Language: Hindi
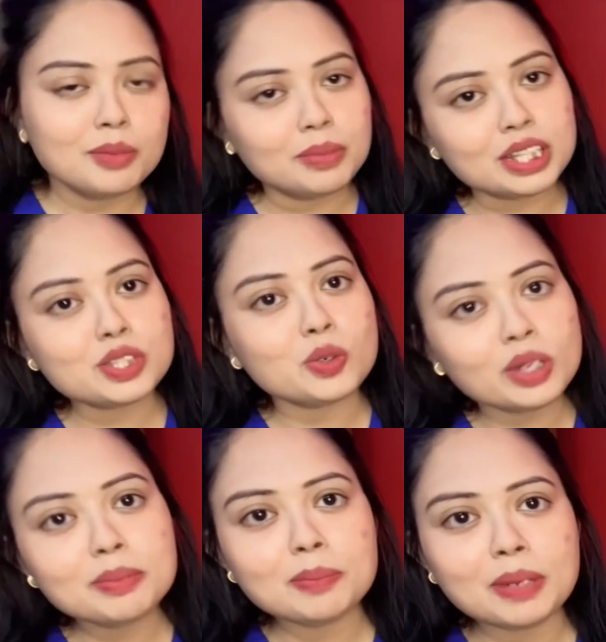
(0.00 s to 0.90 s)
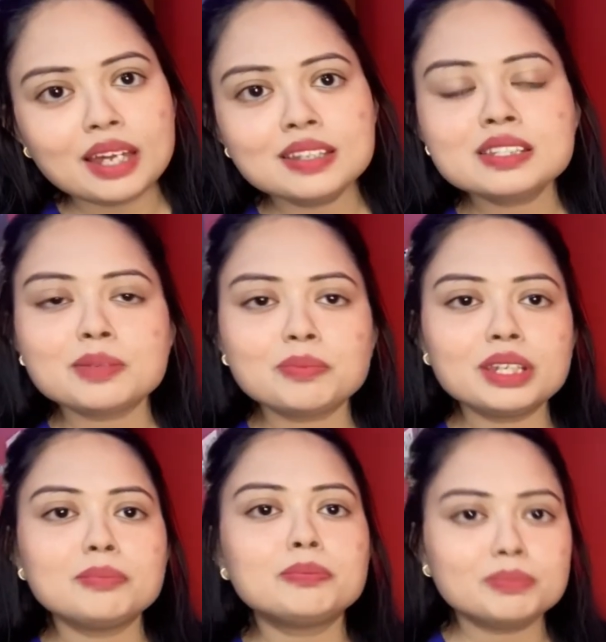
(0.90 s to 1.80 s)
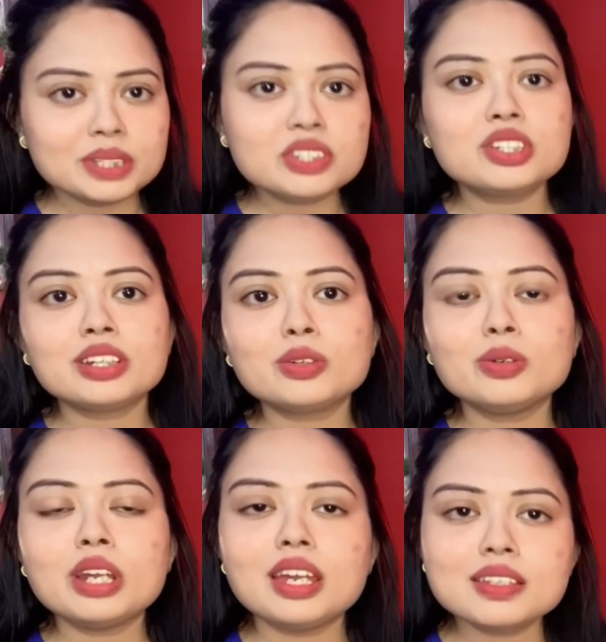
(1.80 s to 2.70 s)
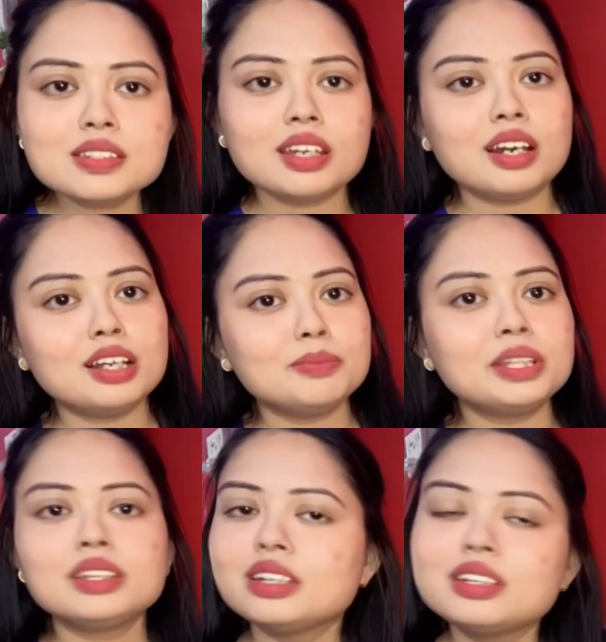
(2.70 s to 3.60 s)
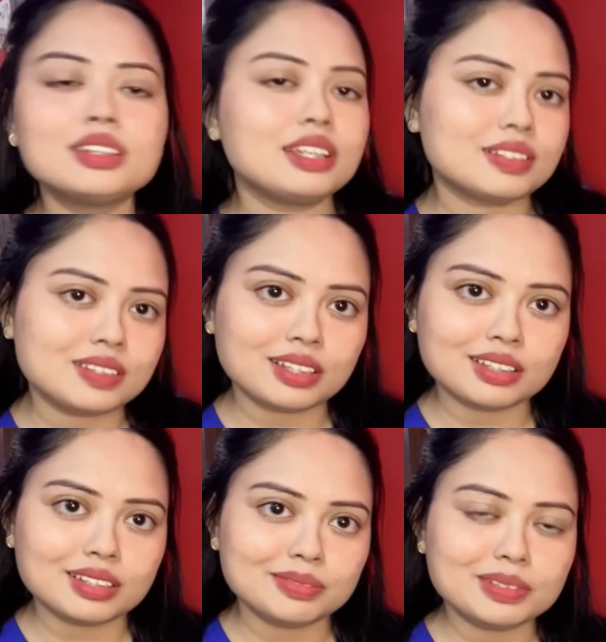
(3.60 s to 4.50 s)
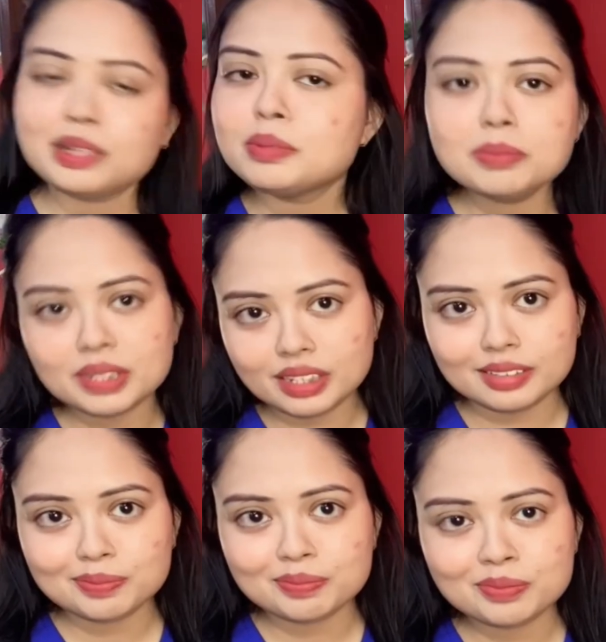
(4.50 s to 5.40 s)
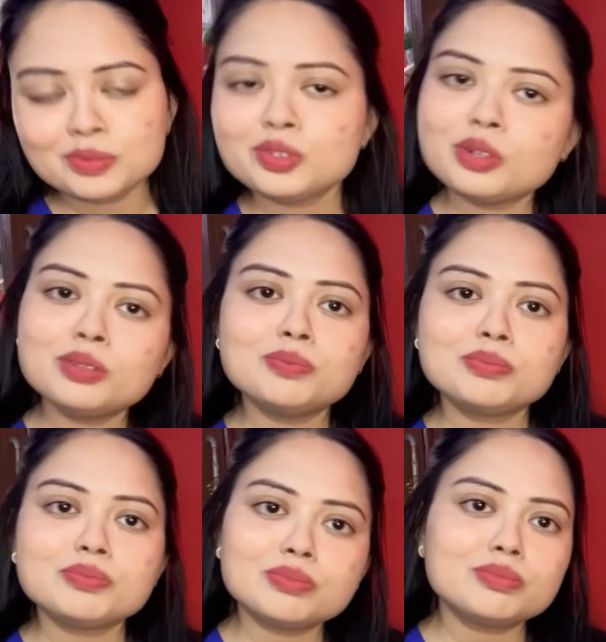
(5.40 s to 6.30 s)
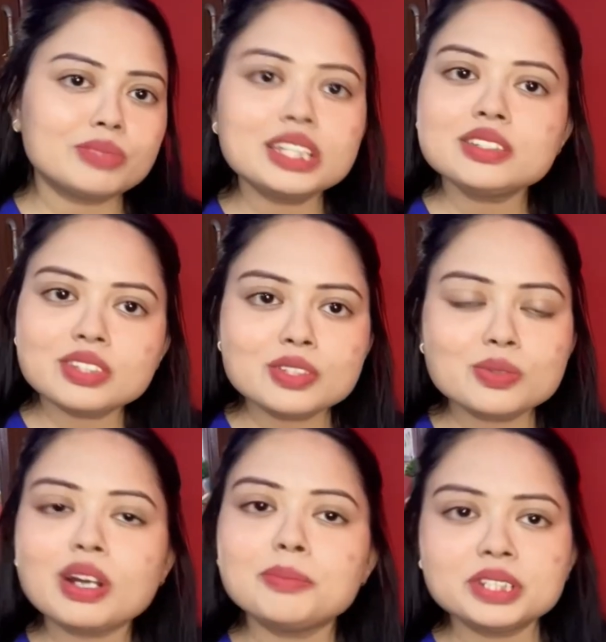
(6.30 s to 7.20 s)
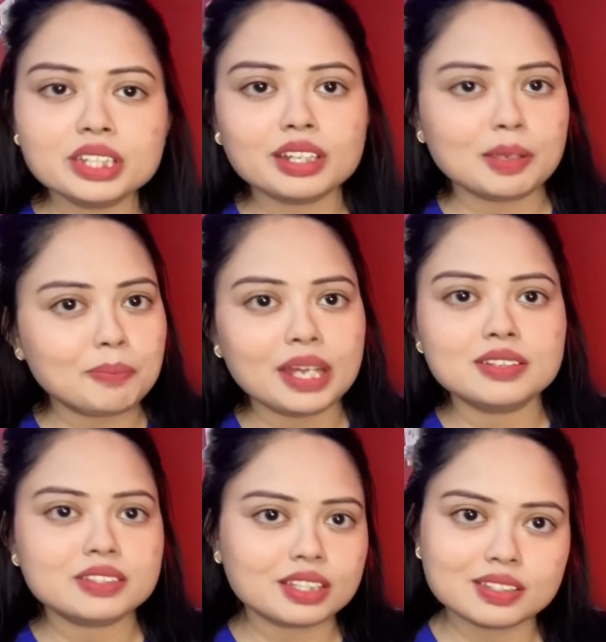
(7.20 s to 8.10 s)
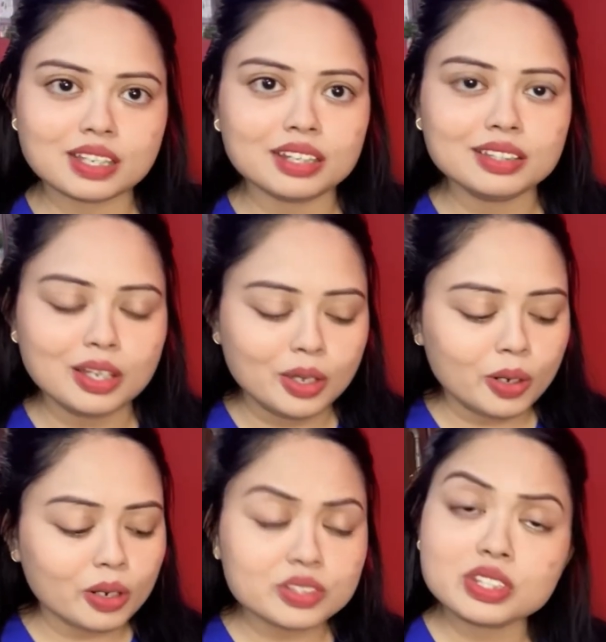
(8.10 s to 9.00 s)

बिकॉज कोई भी पेरेंट्स अपने बच्चे को ऐसे हाल में नहीं देख सकता कभी भी नहीं तो वही चीज हुआ अभिषेक के पेरेंट्स के साथ और